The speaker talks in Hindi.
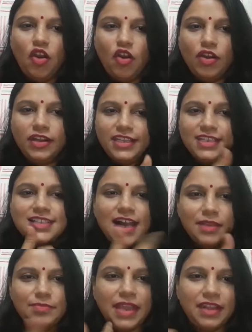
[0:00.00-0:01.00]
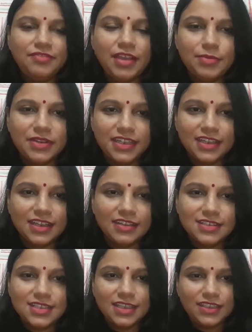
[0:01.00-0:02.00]
और ये सारे मेरी फेवरेट
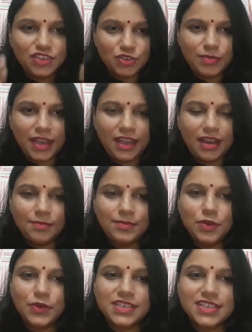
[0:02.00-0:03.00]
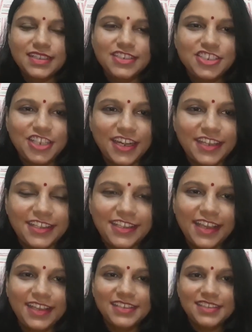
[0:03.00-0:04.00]
कलर्स हैं जो मैंने आप लोगों के साथ शेयर की
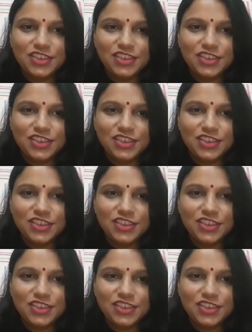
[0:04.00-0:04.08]
है